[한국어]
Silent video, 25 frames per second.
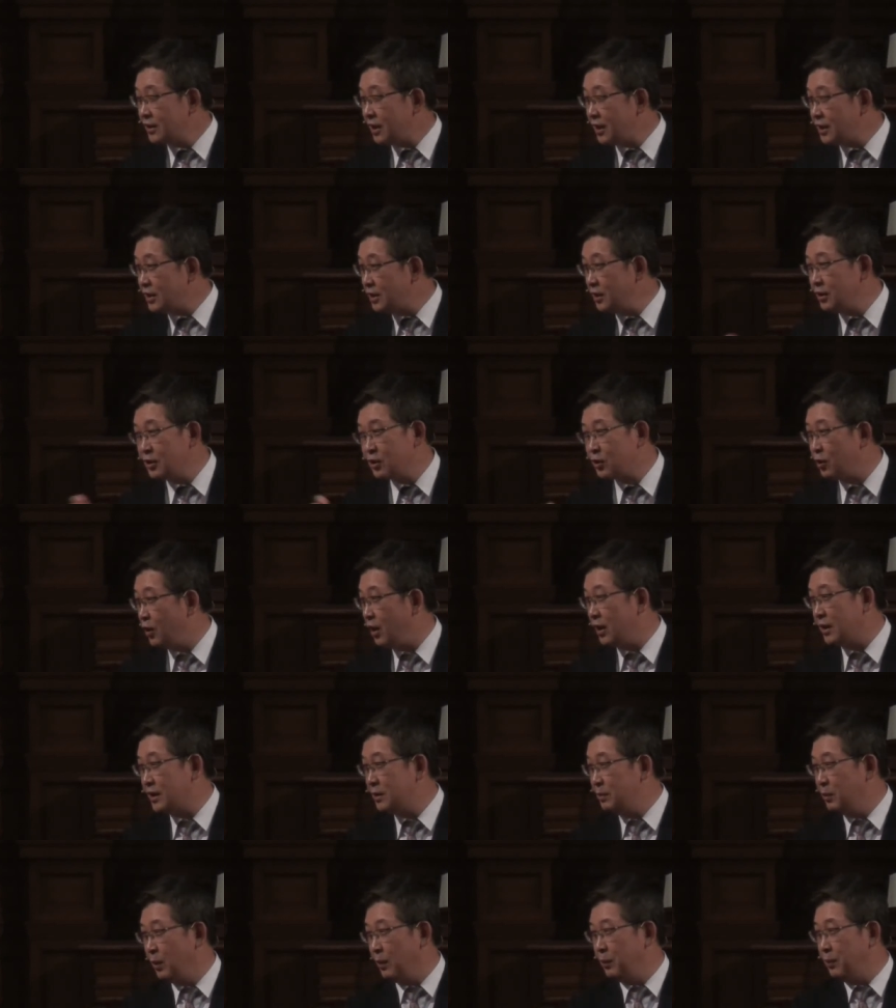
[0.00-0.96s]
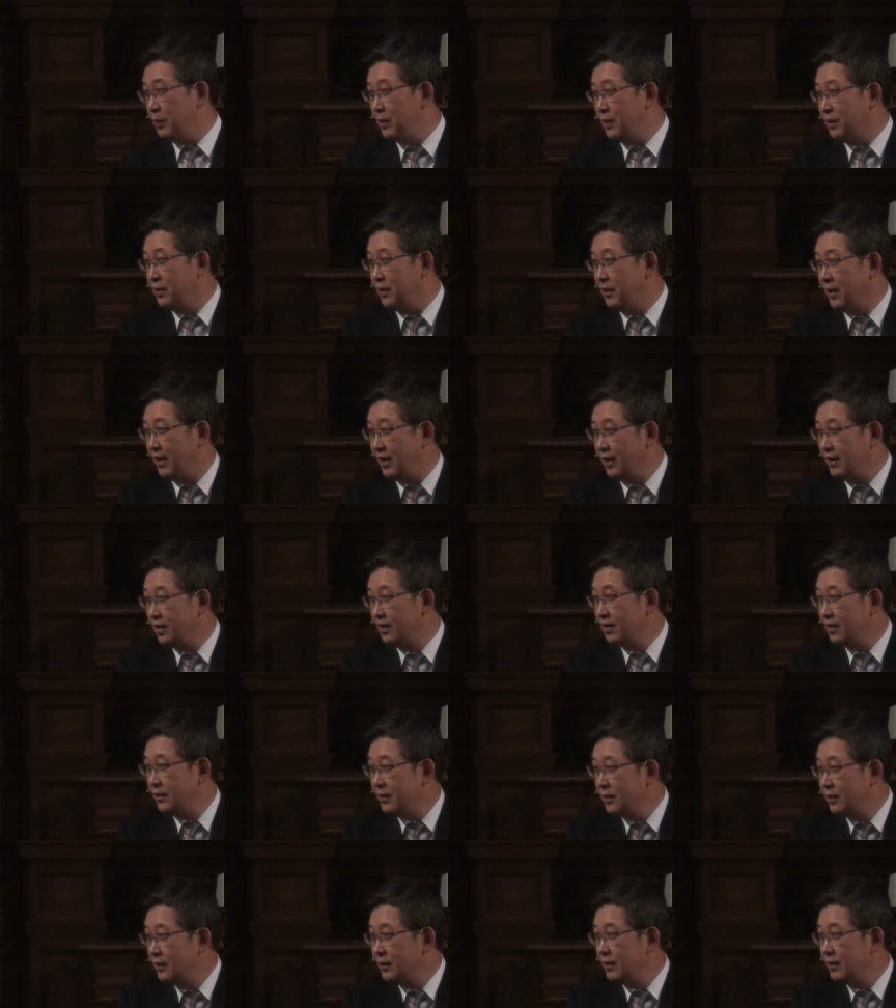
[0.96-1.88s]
사실은 정확히 못 보는 거예요.